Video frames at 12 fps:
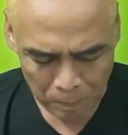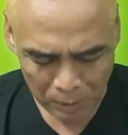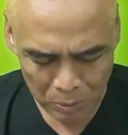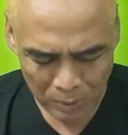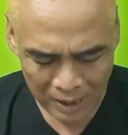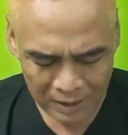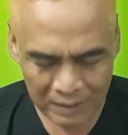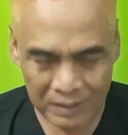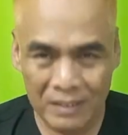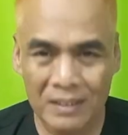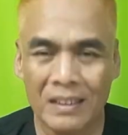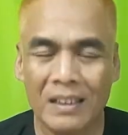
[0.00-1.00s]

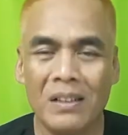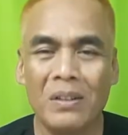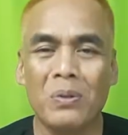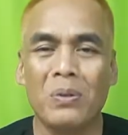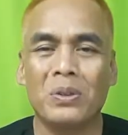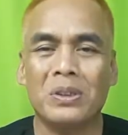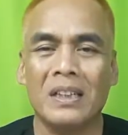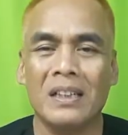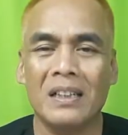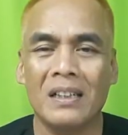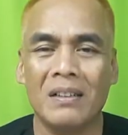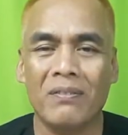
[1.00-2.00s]
peluang lulus
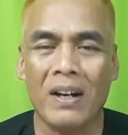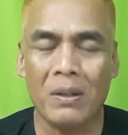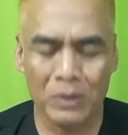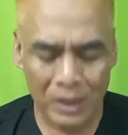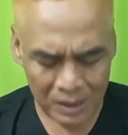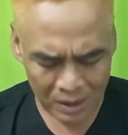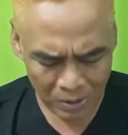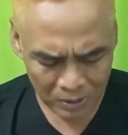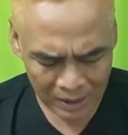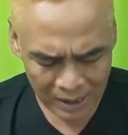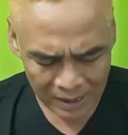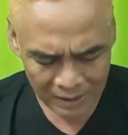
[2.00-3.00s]
ke fakultas
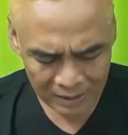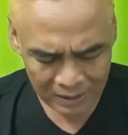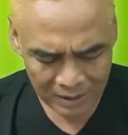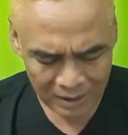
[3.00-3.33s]
kedokteran